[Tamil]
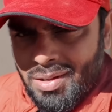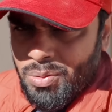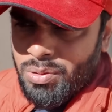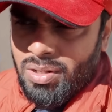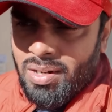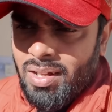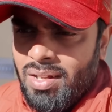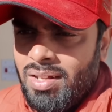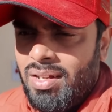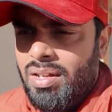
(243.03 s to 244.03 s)
அது கொடுத்துடலாம்
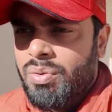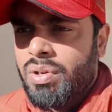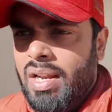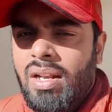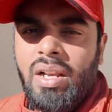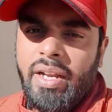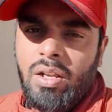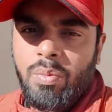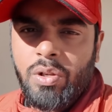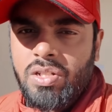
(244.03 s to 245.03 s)
ஒரு நல்ல
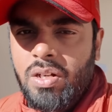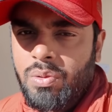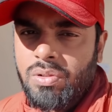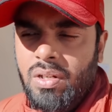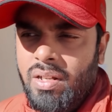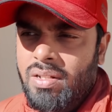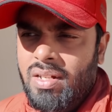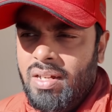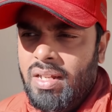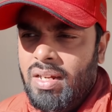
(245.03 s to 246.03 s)
ரேட்டுக்கு போயிடுச்சுன்னா கொடுத்துடலாம்
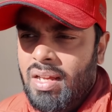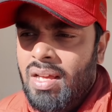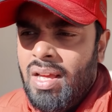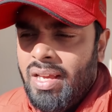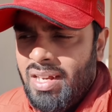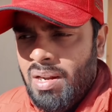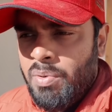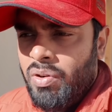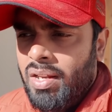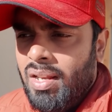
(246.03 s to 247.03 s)
தான் நான் இருக்கேன் ஏன்னா
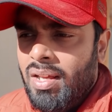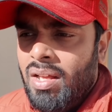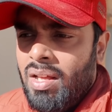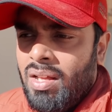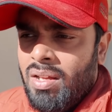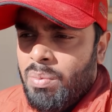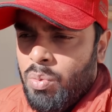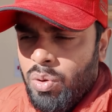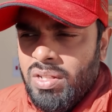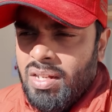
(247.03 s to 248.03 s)
நம்ம வண்டியில்
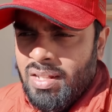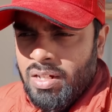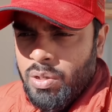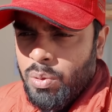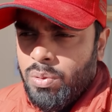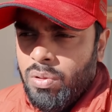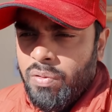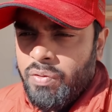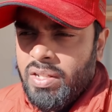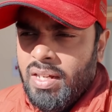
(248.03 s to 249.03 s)
மோர் தென் அந்த டியூக் டூ
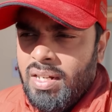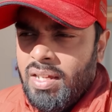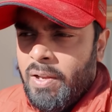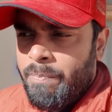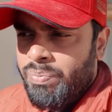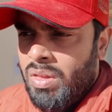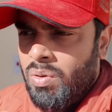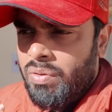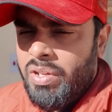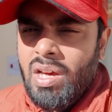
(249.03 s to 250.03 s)
ஃபிஃப்டி தாண்டி
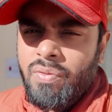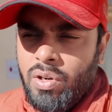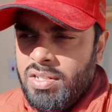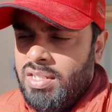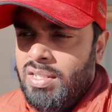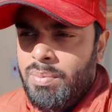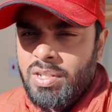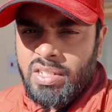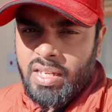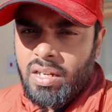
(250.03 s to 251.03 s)
ஒரு விஆர் ஃபார்ட்டி சிக்ஸ்
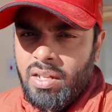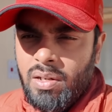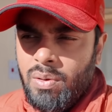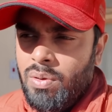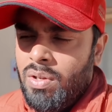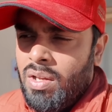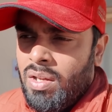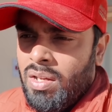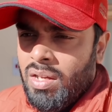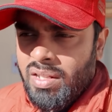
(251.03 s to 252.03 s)
தீமில் ஸ்டிக்கரிங் இருக்கும்
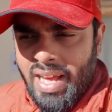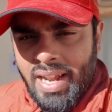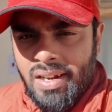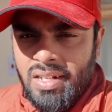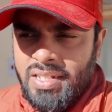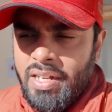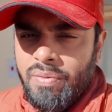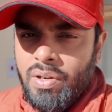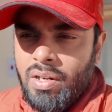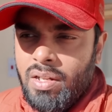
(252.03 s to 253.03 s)
அந்த ஹேண்ட் ரெஸ்ட்டே
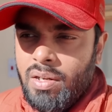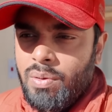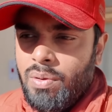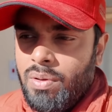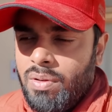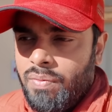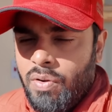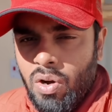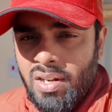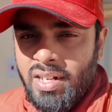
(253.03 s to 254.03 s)
டிஃப்ரெண்ட்டாக இருக்கும்
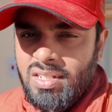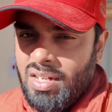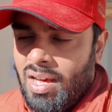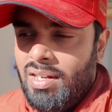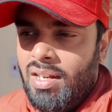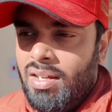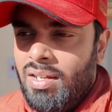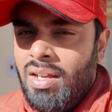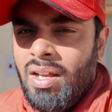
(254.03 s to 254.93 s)
ஃபாக்லைட்ஸ் நாலு இருக்குது